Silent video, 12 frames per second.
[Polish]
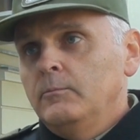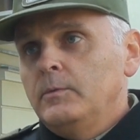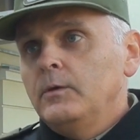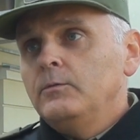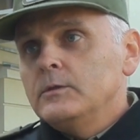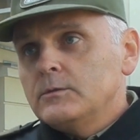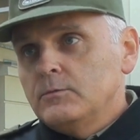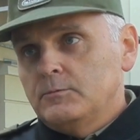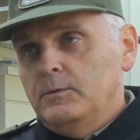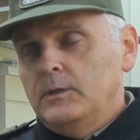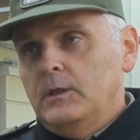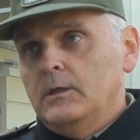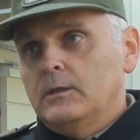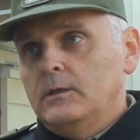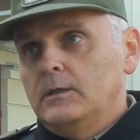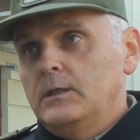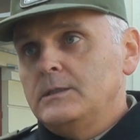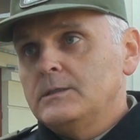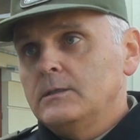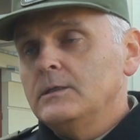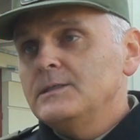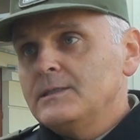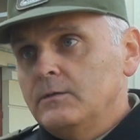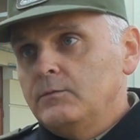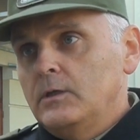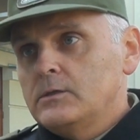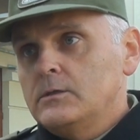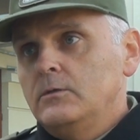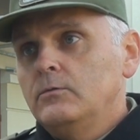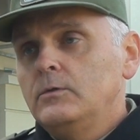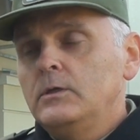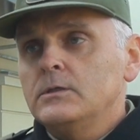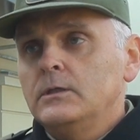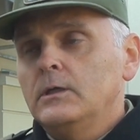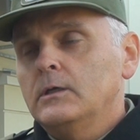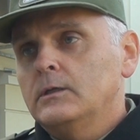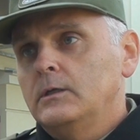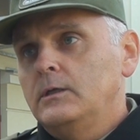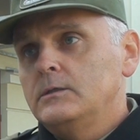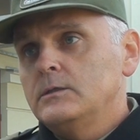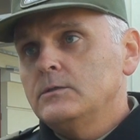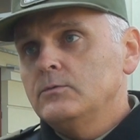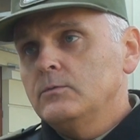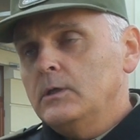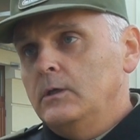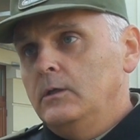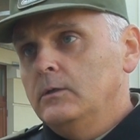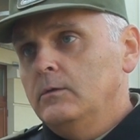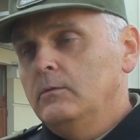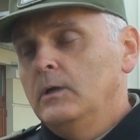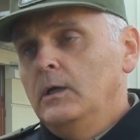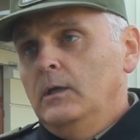pełni służbę na granicy zewnętrznej uniczej, na granicy z Ukrainą,